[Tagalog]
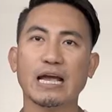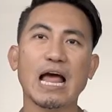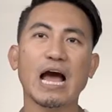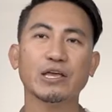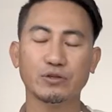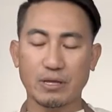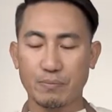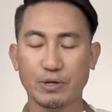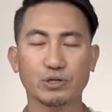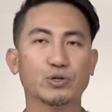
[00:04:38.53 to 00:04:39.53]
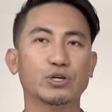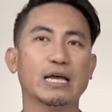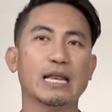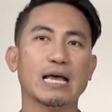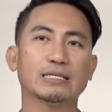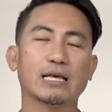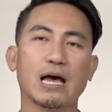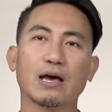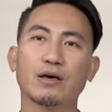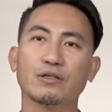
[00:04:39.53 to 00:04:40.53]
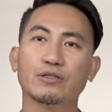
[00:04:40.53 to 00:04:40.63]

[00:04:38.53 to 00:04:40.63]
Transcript: Kailangan yung temperature niya nasa